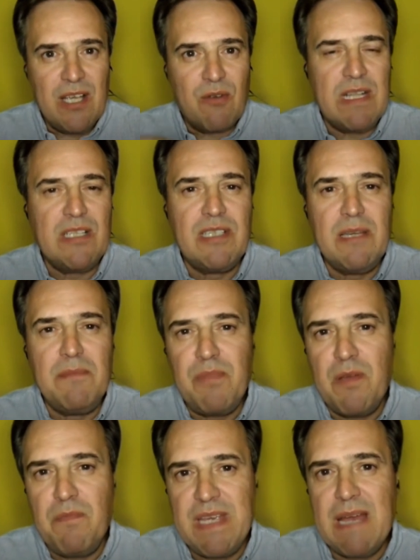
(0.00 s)
Quanto
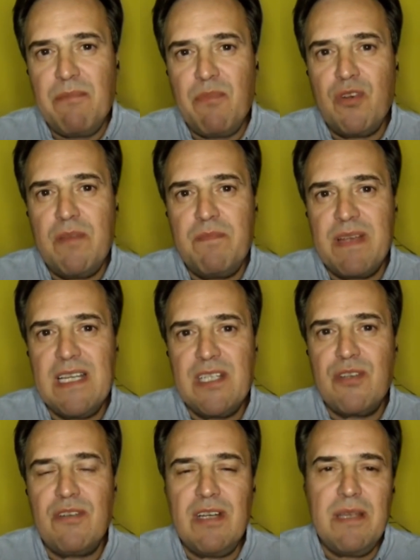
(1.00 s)
tempo impieghiamo noi per
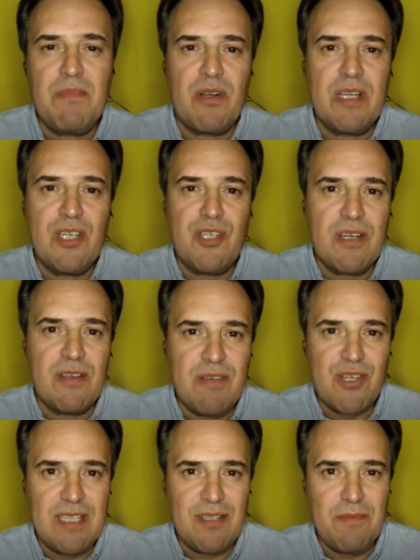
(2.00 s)
leggere un libro di
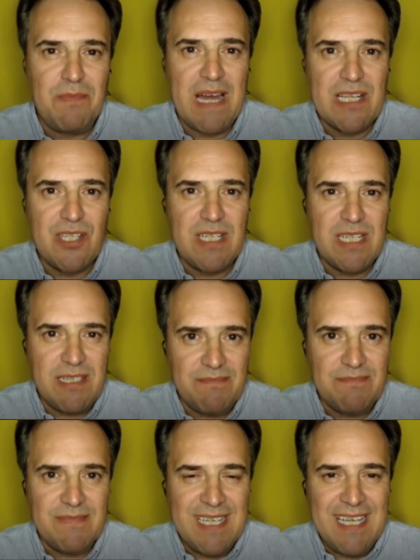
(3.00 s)
500 pagine